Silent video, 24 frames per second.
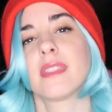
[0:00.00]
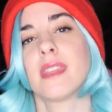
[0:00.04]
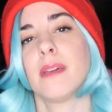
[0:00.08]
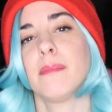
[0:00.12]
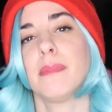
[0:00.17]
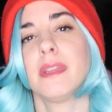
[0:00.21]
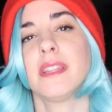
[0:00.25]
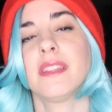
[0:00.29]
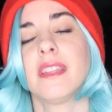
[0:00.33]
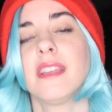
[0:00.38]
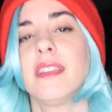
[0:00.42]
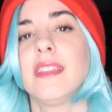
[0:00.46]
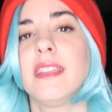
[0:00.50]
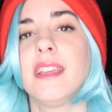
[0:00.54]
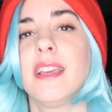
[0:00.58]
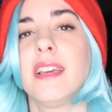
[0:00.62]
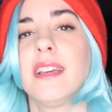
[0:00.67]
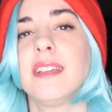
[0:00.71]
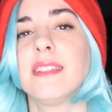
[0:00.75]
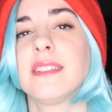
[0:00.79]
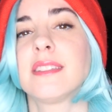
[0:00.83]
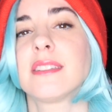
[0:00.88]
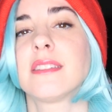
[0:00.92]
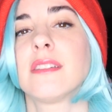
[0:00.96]
También
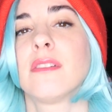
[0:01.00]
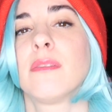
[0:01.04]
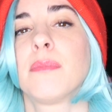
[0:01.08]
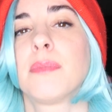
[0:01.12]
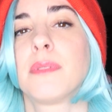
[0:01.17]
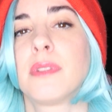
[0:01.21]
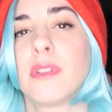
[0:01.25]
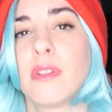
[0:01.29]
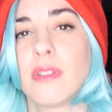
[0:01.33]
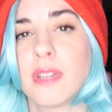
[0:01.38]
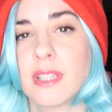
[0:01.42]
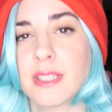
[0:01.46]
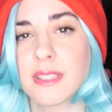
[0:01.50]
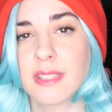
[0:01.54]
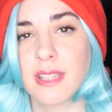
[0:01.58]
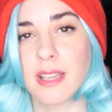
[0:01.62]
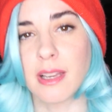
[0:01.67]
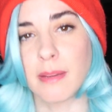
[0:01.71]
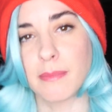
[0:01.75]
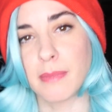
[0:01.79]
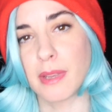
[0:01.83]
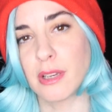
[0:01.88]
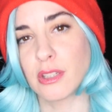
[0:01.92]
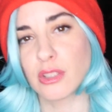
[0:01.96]
tenías opciones de
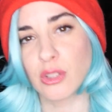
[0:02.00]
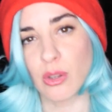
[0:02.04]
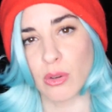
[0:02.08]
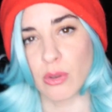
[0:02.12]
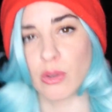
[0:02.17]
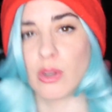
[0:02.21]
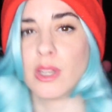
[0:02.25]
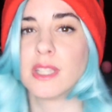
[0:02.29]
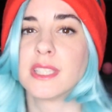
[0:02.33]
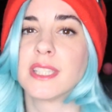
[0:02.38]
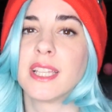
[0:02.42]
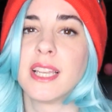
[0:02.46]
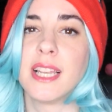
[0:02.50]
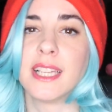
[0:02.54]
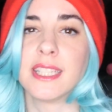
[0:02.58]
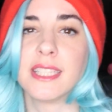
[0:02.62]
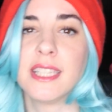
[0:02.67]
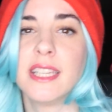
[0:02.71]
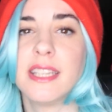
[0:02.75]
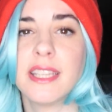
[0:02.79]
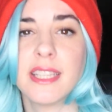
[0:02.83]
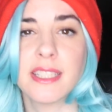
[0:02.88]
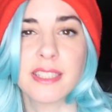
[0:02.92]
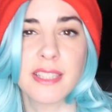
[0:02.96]
cambiar los colores de las
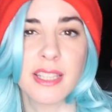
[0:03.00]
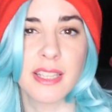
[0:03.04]
líneas.